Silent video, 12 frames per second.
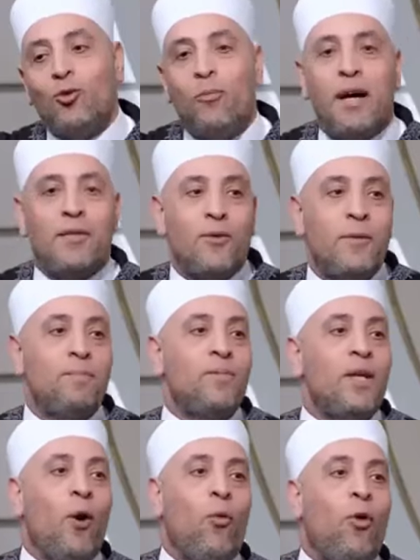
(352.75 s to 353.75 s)
هز...
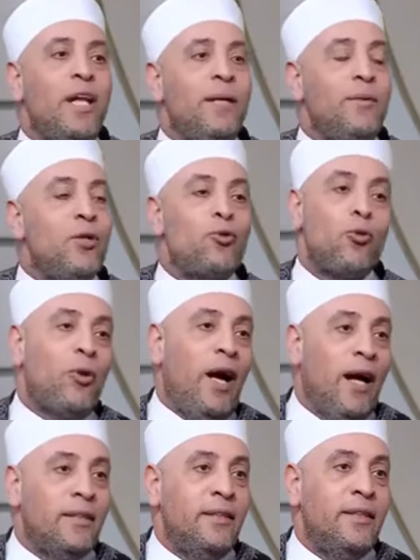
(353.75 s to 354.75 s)
هو اللي بيزور
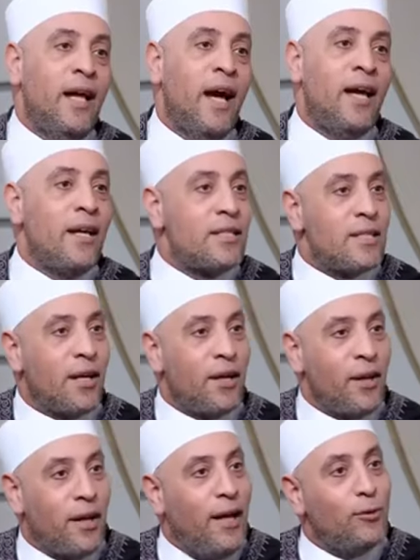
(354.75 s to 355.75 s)
حد
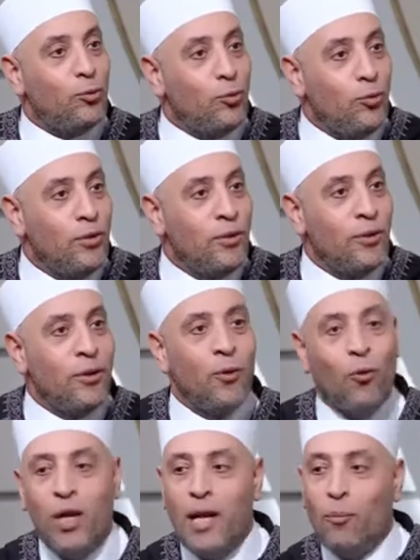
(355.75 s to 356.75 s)
هيستقر عنده مم.
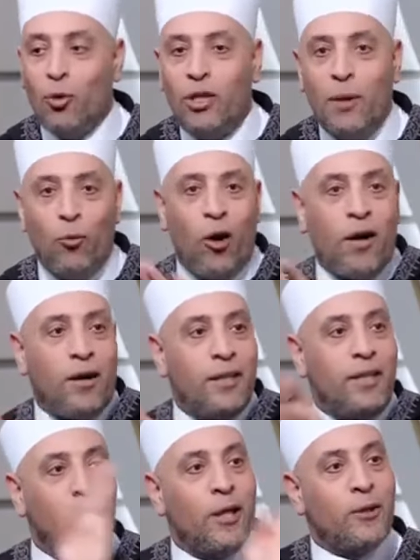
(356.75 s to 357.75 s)
ولا مده
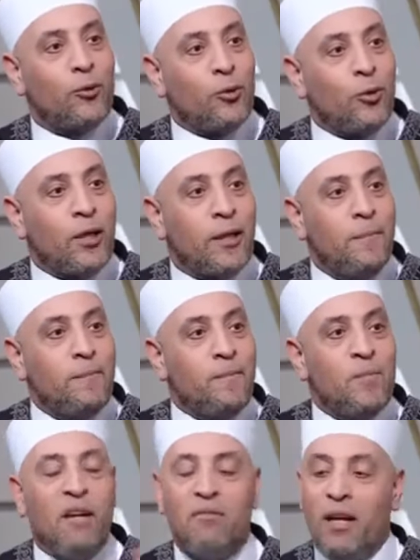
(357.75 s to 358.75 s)
مؤقته ويترك مم.
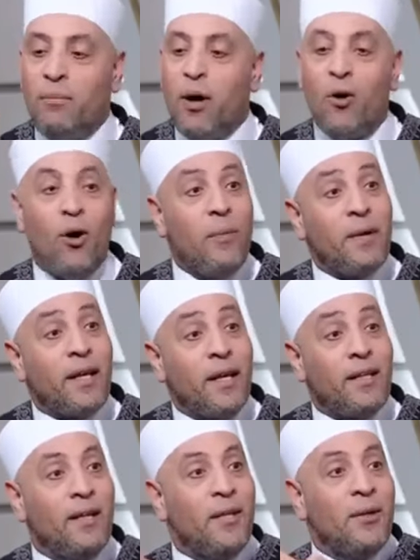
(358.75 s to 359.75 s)
فالمقابر
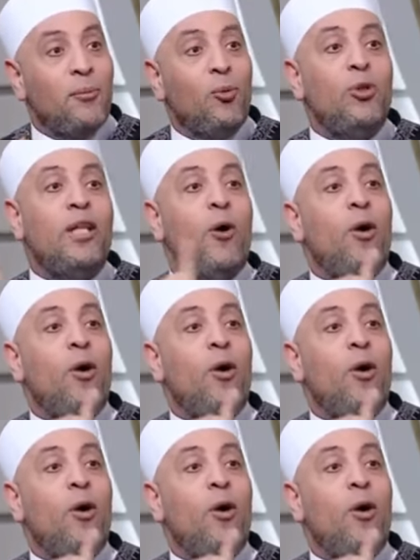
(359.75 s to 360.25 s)
كده مده